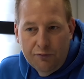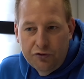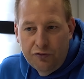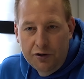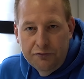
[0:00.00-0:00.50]

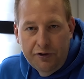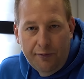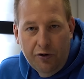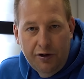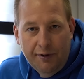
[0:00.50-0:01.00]
Motoren
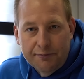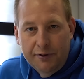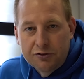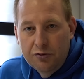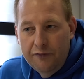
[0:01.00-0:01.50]
unterbauen. Der macht
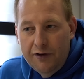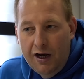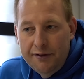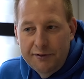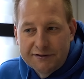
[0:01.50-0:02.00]
meine Kurbelwelle
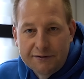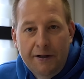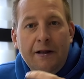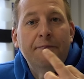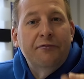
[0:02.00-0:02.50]
einmessen.
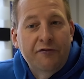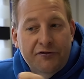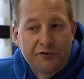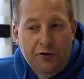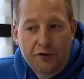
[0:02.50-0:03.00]

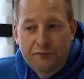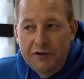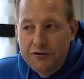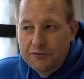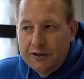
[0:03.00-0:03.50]
Wird also auch ein
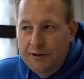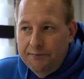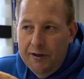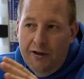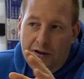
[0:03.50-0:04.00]
Video
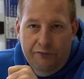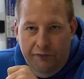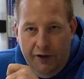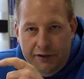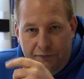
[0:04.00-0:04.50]
geben.
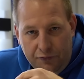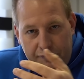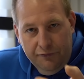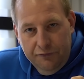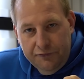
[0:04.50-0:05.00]
Wir werden ja für
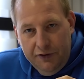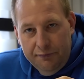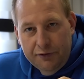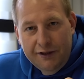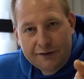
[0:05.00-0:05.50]
unser 15er
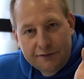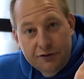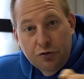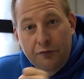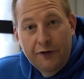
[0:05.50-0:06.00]
Projekt
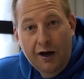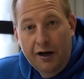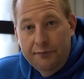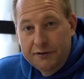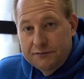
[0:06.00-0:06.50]
die Kurbelwelle
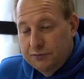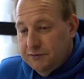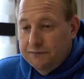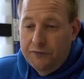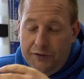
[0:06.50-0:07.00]
einmessen
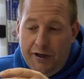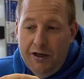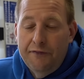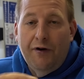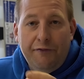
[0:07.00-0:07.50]
müssen. Von
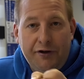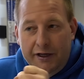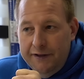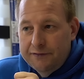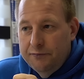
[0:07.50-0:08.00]
daher fahren wir da
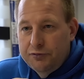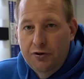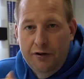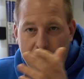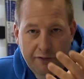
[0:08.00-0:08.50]
eh zum
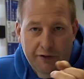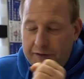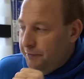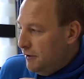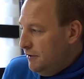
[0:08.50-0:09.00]
Björn, weil
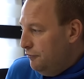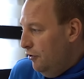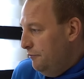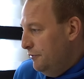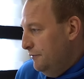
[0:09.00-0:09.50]
das macht der
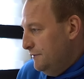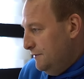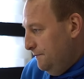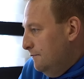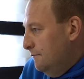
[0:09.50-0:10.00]
Björn mit
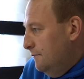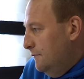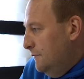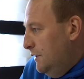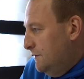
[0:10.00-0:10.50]
uns.
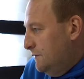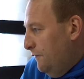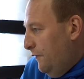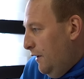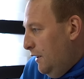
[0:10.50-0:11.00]
Hm, nächste
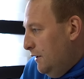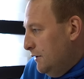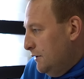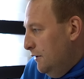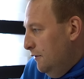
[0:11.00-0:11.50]

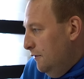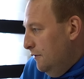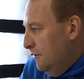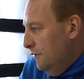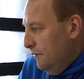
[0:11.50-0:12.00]

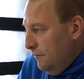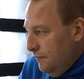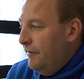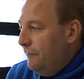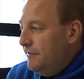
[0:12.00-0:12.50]
Frage
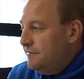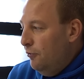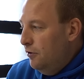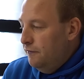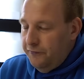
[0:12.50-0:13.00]
der
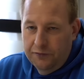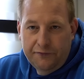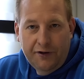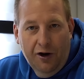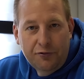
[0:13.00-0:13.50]
W12,
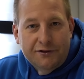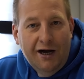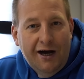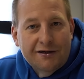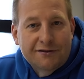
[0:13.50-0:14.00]
unser Audi
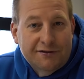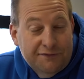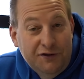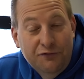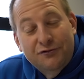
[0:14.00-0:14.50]
A8,
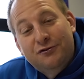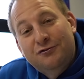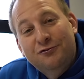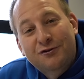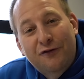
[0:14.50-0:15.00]
das Video, was euch
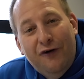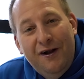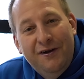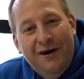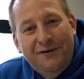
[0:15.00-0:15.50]
so gut
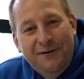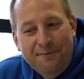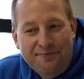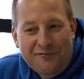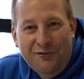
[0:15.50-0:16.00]
gefallen hat,
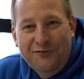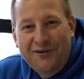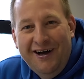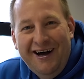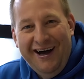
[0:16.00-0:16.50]

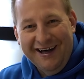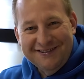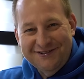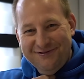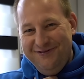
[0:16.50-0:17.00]
unser
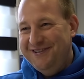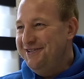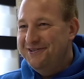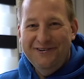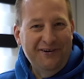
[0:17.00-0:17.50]

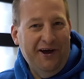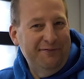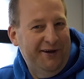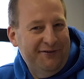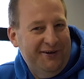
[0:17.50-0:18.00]
Anzugvideo, da
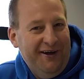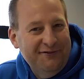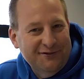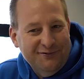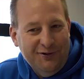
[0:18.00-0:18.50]
hatten wir ja so eine
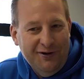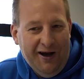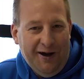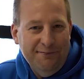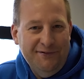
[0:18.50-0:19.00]

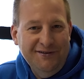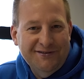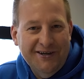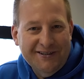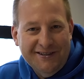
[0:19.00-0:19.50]
Anzugswoche am
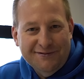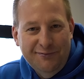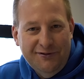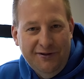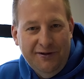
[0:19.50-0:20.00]
Dienstag, das
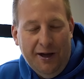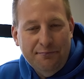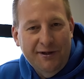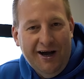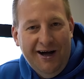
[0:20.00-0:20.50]
mit dem
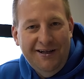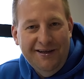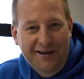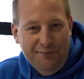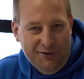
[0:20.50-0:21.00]

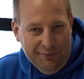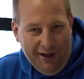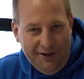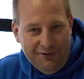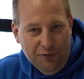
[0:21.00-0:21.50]
Admiral, mit dem
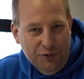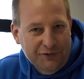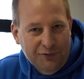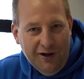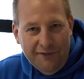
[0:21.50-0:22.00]
alten
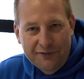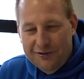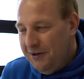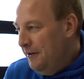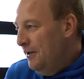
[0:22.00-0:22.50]

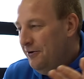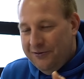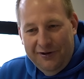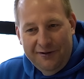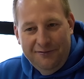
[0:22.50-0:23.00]
Oldschool-Anzug
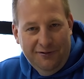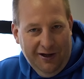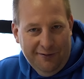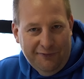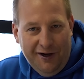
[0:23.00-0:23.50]
und dann
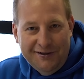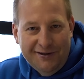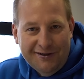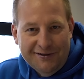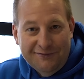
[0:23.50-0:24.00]
am
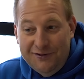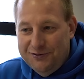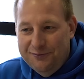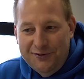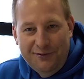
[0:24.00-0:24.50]
Freitag das
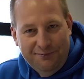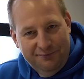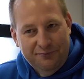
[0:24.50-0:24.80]
Video mit dem